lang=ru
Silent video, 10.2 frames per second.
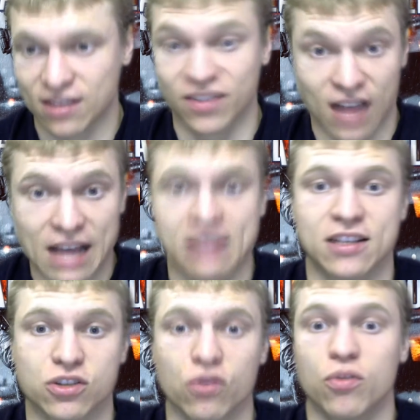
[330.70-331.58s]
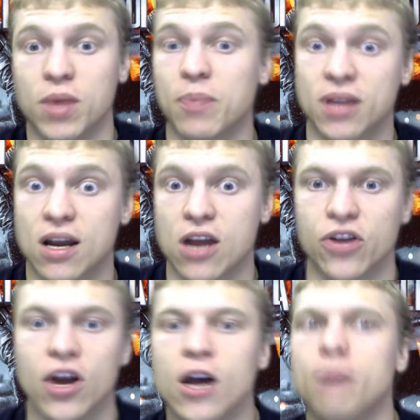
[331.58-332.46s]
как и насколько у меня
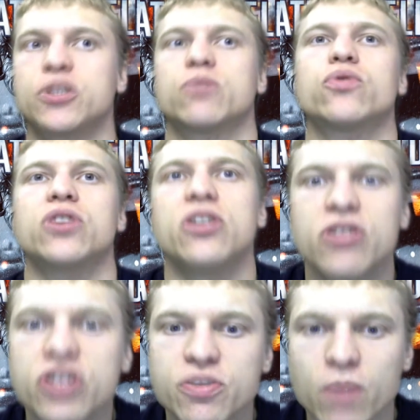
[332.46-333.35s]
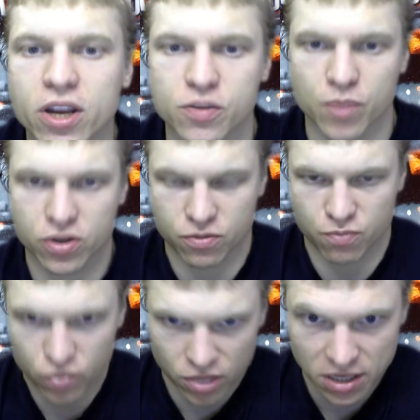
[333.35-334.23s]
подгорает. Почему ты их не чмыришь?
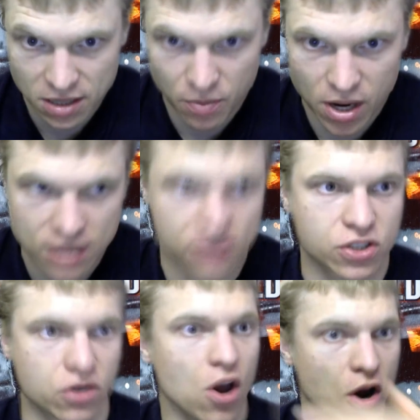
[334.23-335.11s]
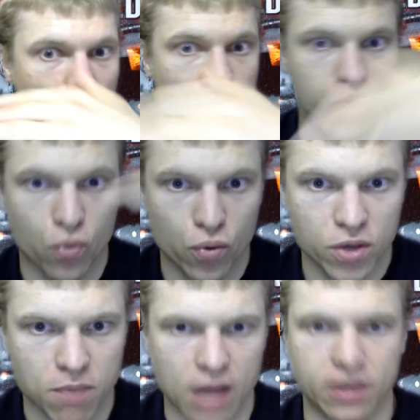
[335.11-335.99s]
Почему ты их не показываешь, что вот у
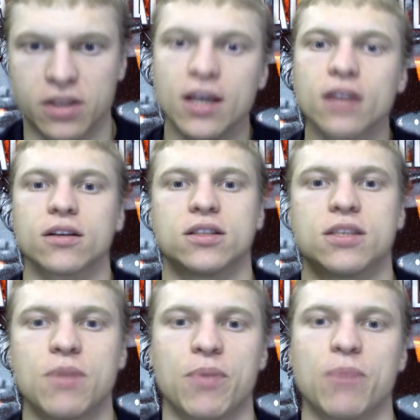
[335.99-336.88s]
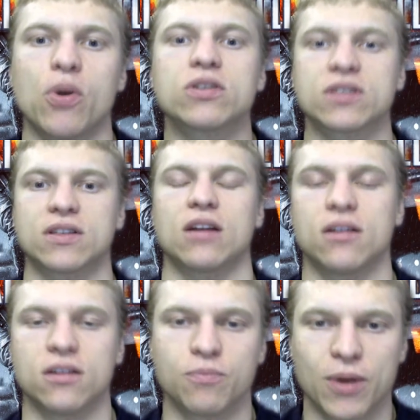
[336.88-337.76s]
ебаны нет, тебе приперли,
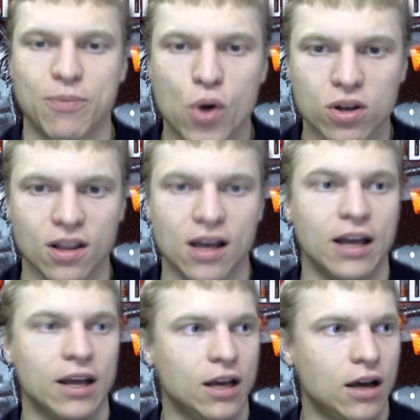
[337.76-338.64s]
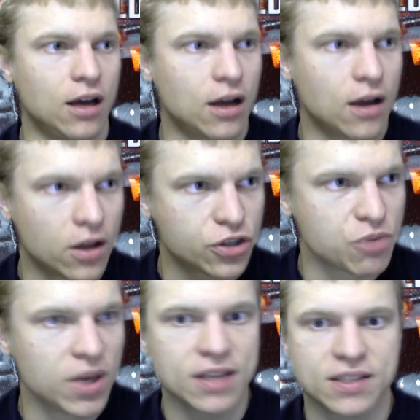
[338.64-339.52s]
э, приперло э,
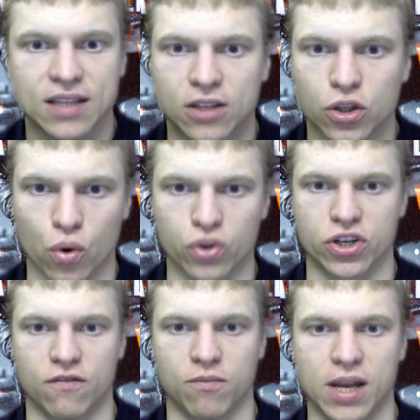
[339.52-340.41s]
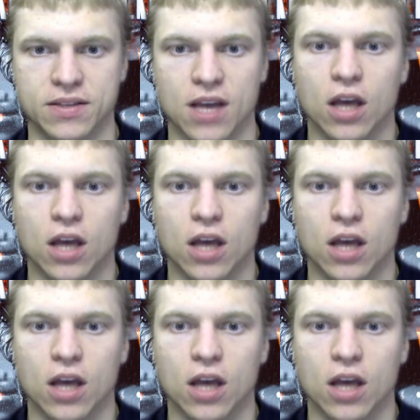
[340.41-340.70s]
чмырить дрочеров, блядь